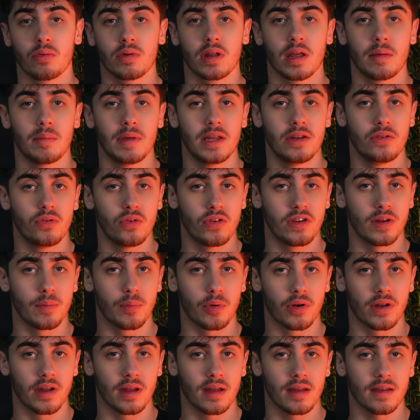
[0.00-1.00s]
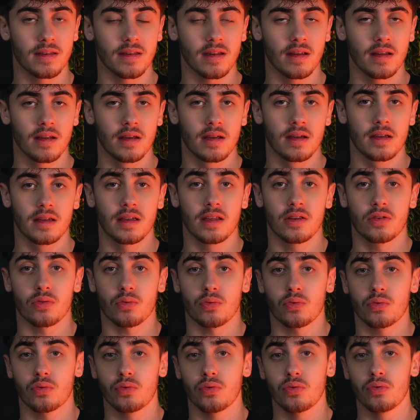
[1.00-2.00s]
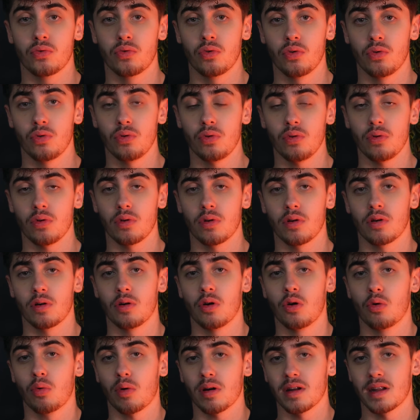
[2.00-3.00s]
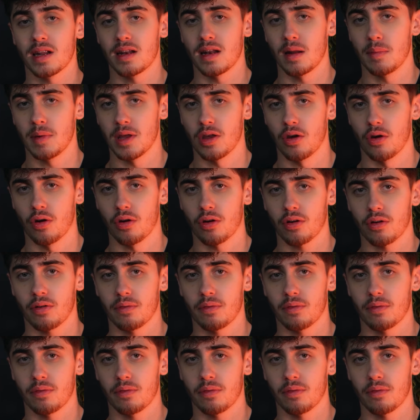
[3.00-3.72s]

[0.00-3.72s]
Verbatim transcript: donc émis deux hypothèses qui sont toutes deux loin d'être les meilleures.